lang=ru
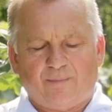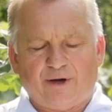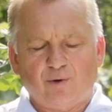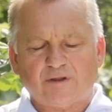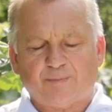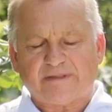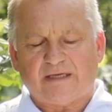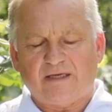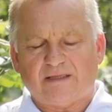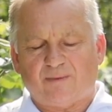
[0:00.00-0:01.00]
Придется
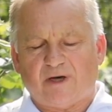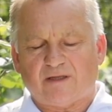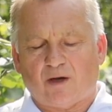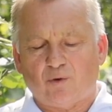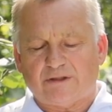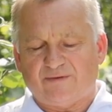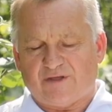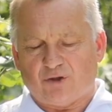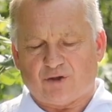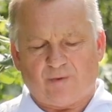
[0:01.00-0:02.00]
посадить томаты и огурцы
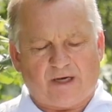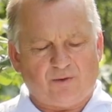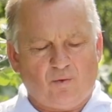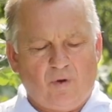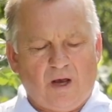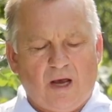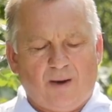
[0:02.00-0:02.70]
в следующем году